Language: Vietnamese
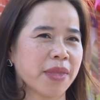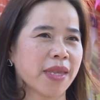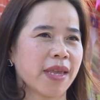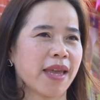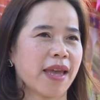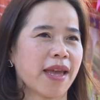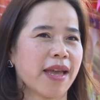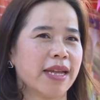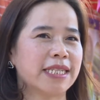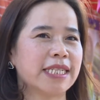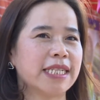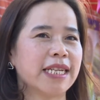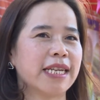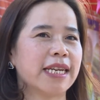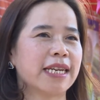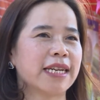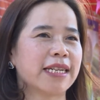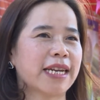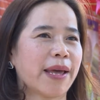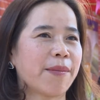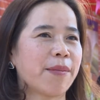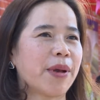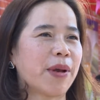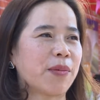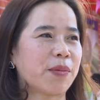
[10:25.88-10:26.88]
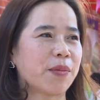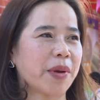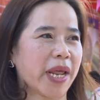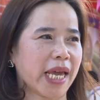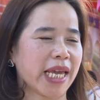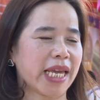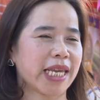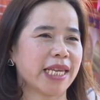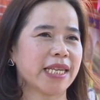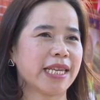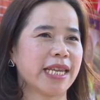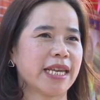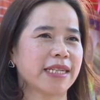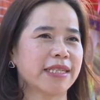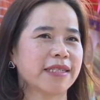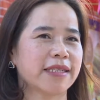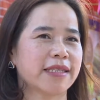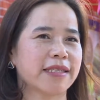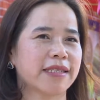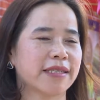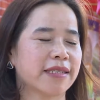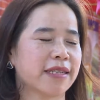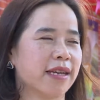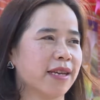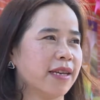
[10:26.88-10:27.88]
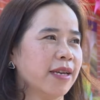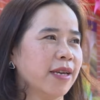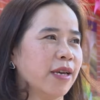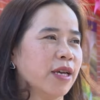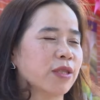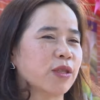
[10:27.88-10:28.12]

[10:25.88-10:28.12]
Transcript: À, riêng năm học này nhà trường à,